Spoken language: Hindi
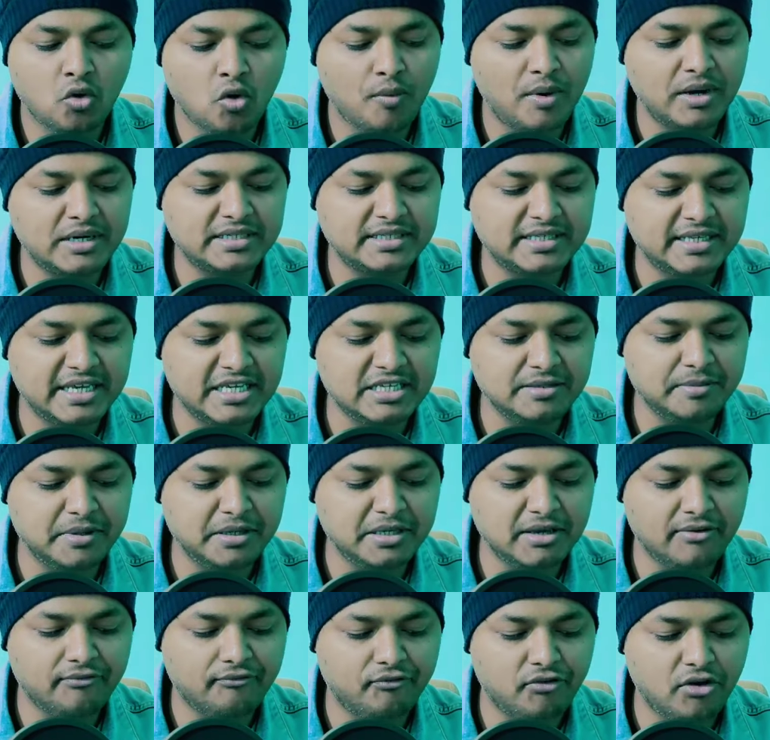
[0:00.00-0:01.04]
ओवरसीज में
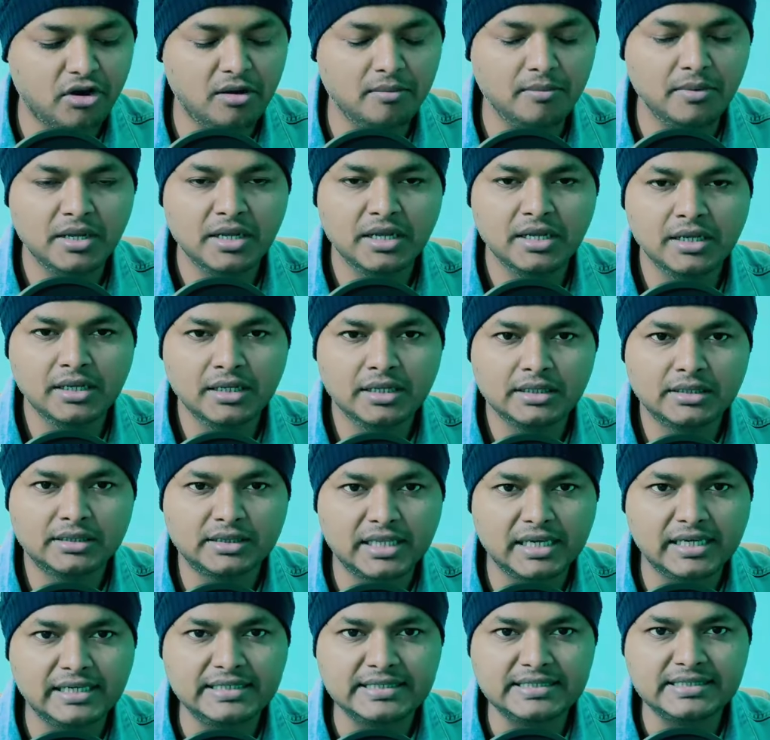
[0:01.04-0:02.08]
ये फिल्म
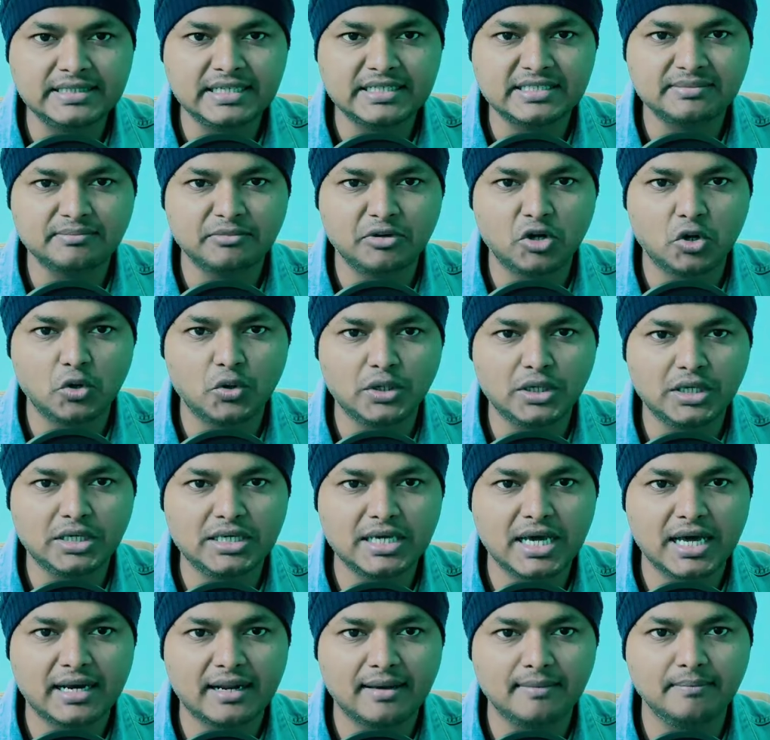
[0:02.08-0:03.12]
तेईस दशमलव
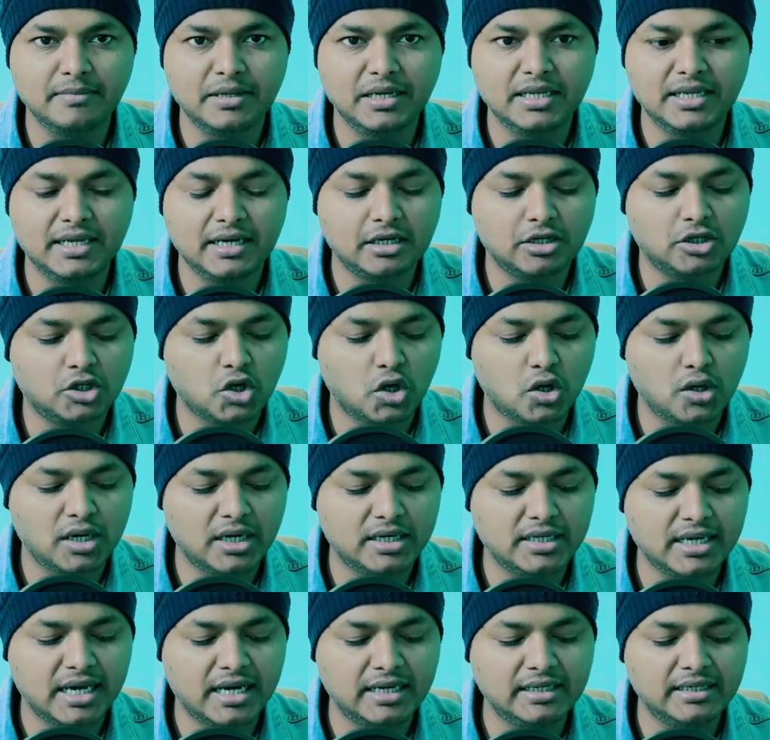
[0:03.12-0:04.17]
ग्यारह मिलियन
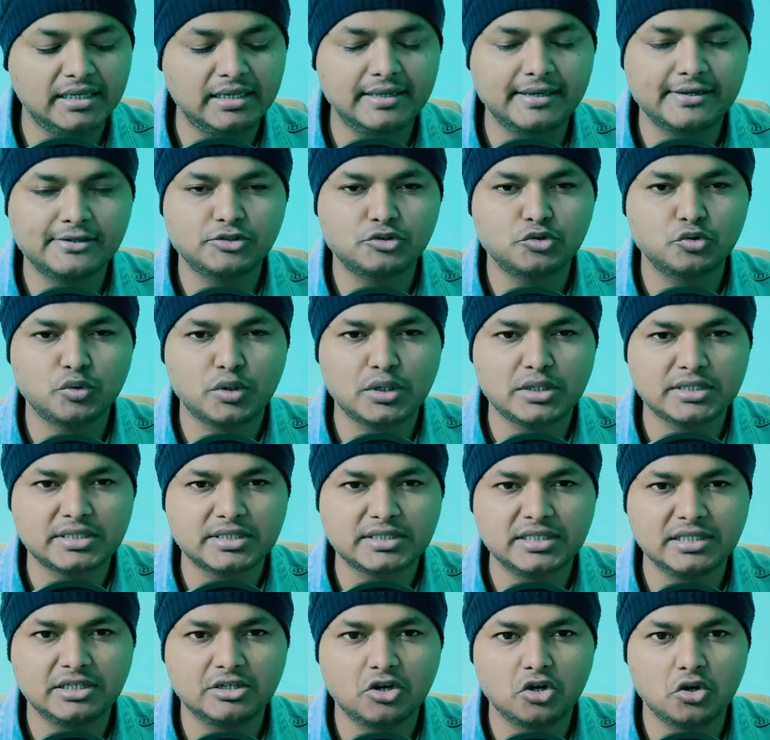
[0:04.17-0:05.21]
डॉलर यानी एक सौ
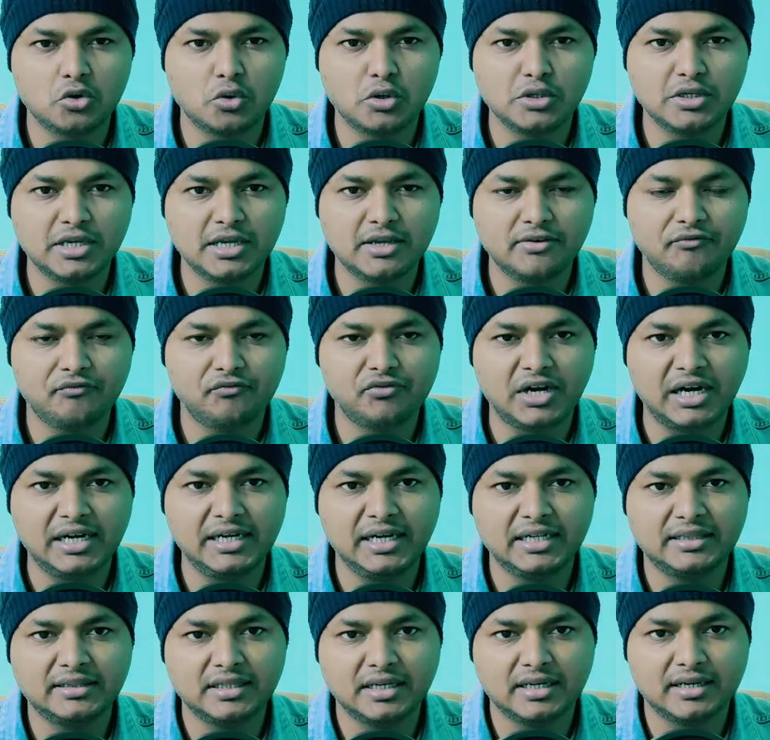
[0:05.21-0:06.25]
अस्सी करोड़ ये
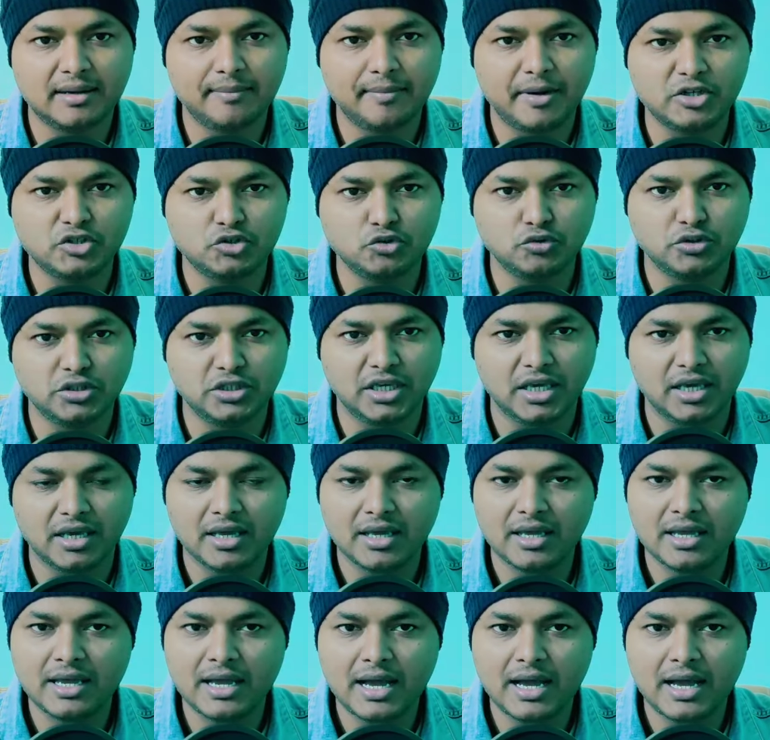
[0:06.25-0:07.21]
फ्राइडे तक कमा चुकी है